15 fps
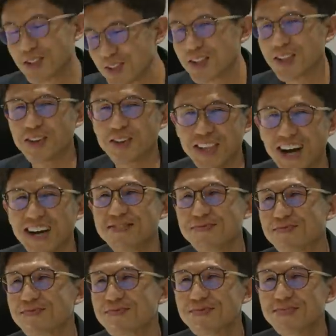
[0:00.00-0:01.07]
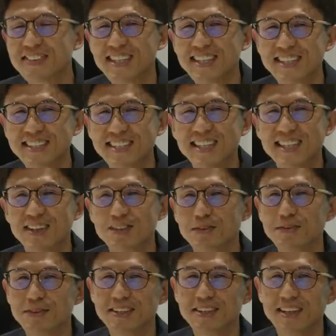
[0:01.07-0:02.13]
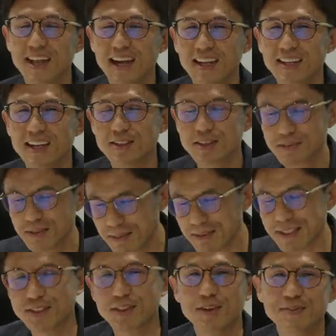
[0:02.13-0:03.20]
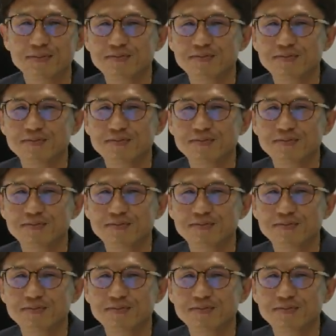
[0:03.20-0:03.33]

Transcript: しょうっていうような一戦になると思うので、楽しみに見ましょ